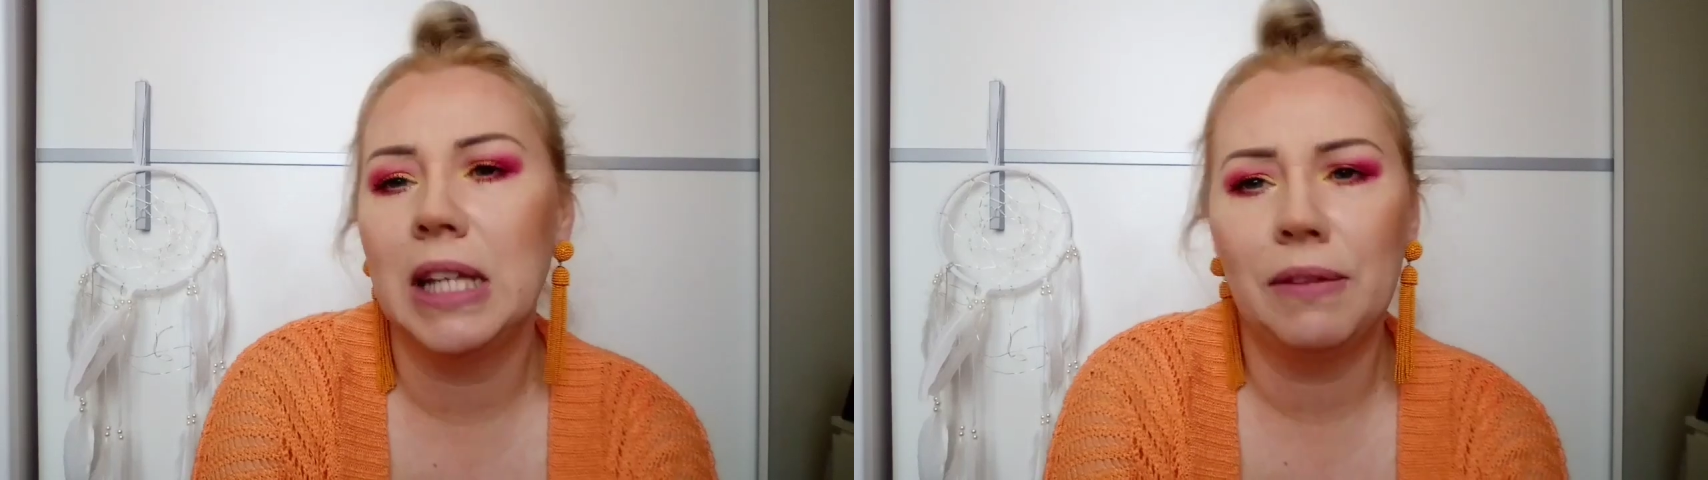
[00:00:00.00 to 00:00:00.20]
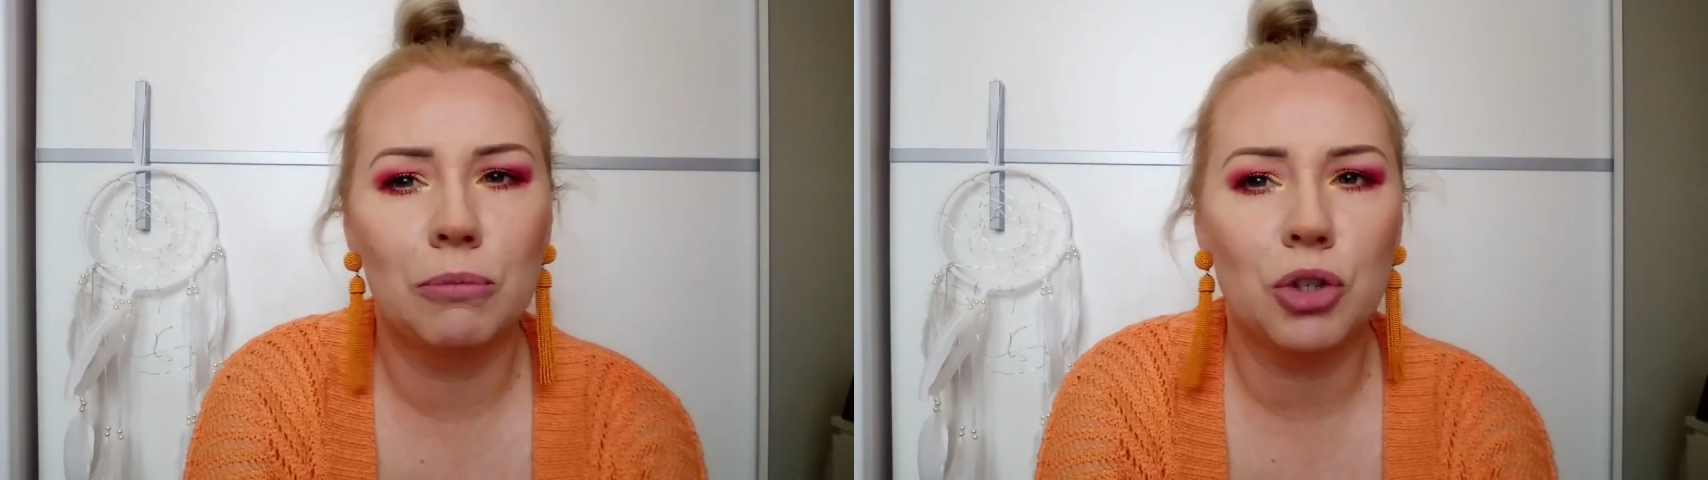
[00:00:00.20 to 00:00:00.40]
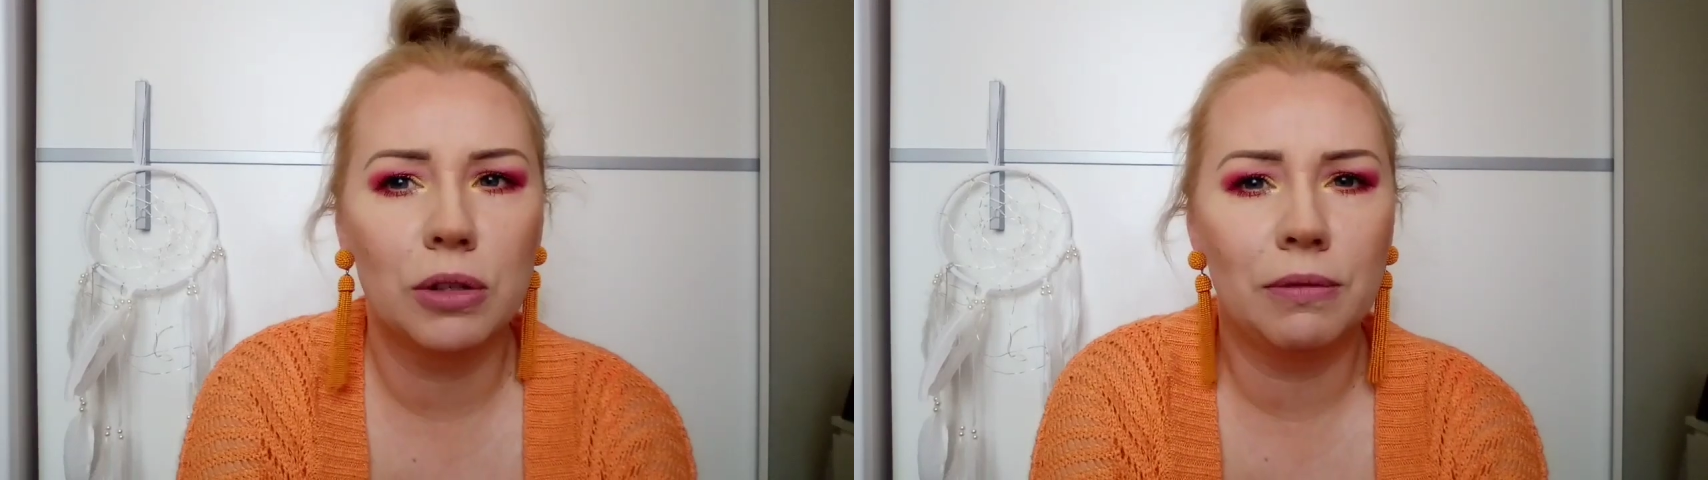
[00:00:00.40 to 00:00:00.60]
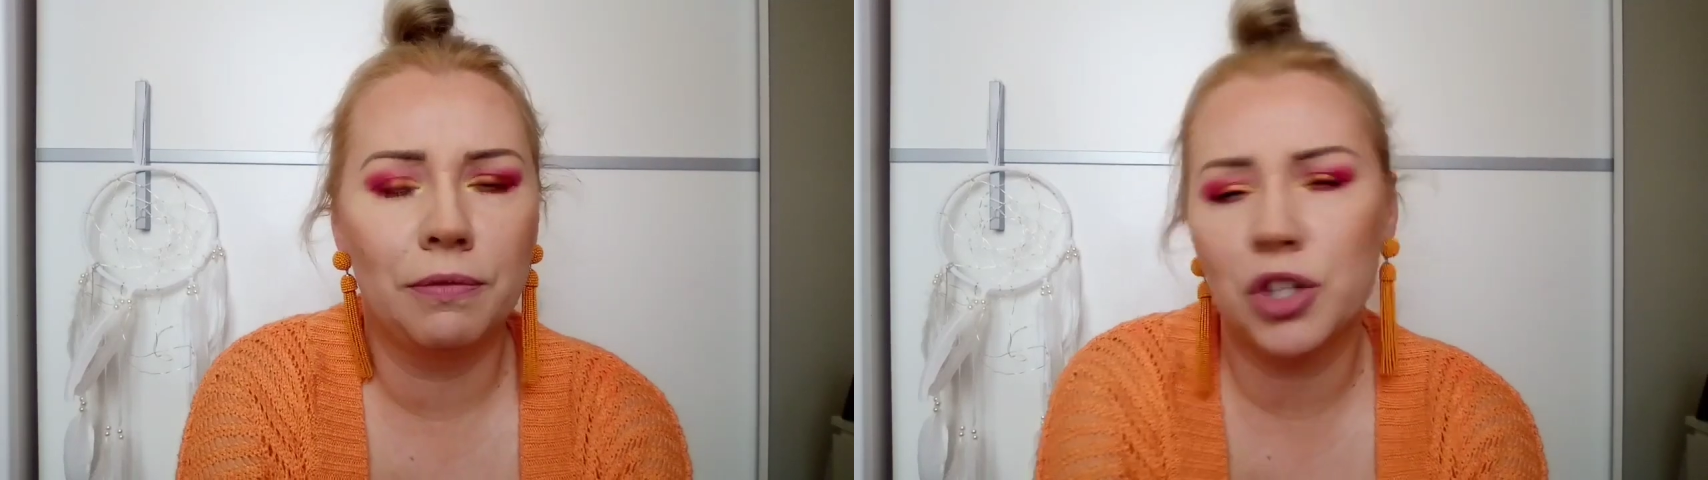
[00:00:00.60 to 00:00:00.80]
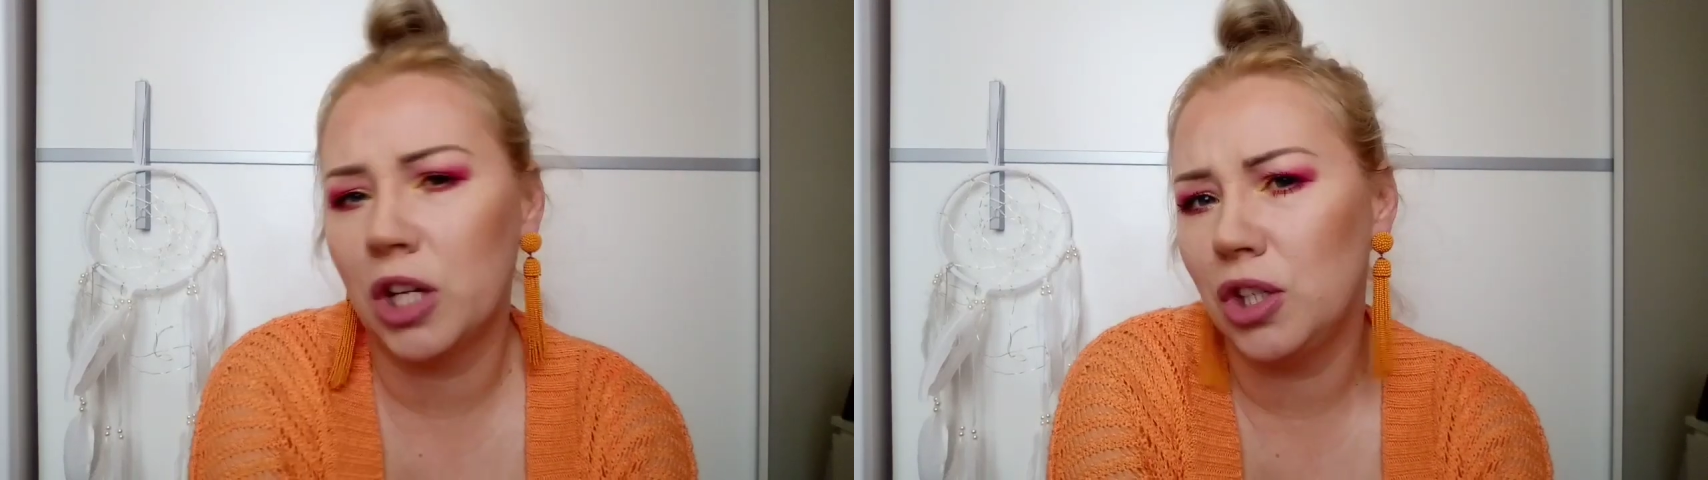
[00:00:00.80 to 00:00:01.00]
Nie wiem,
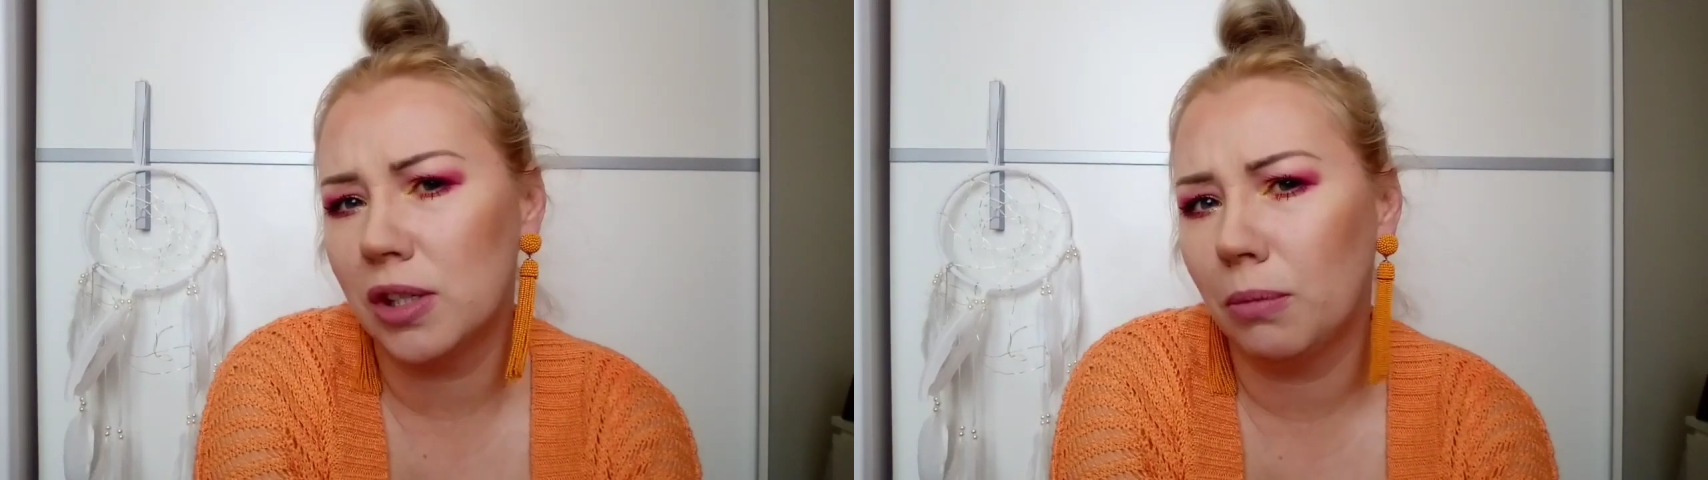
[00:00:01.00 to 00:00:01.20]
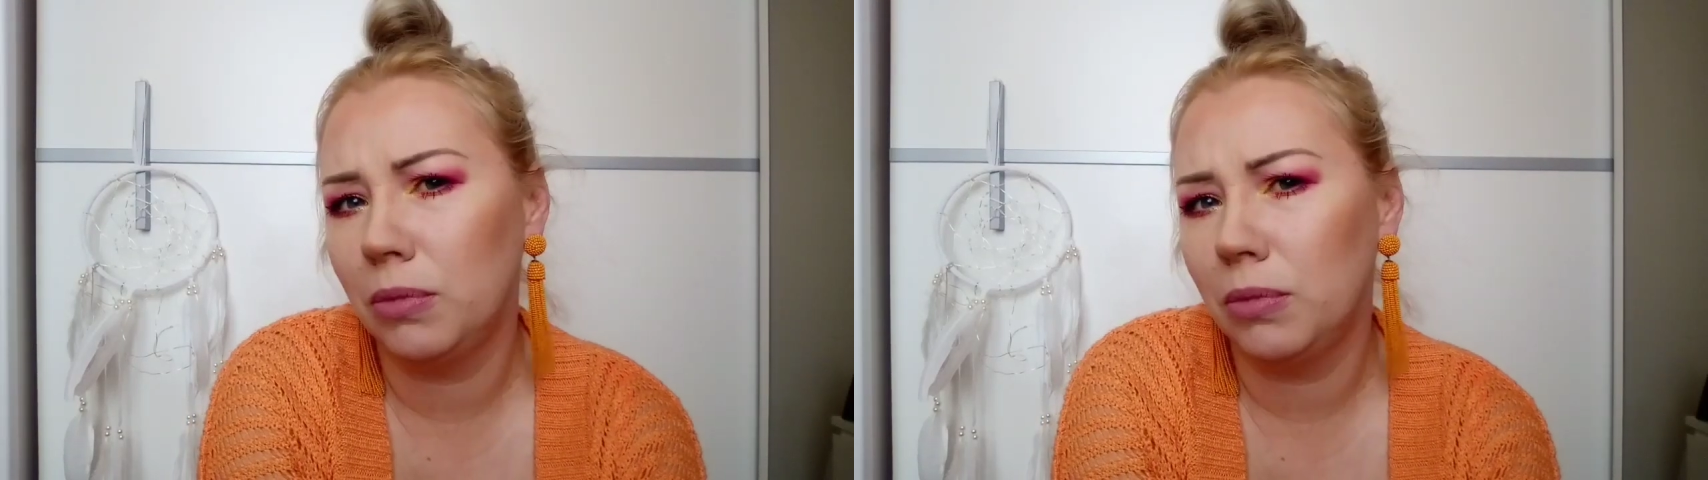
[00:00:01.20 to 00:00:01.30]
czy wszędzie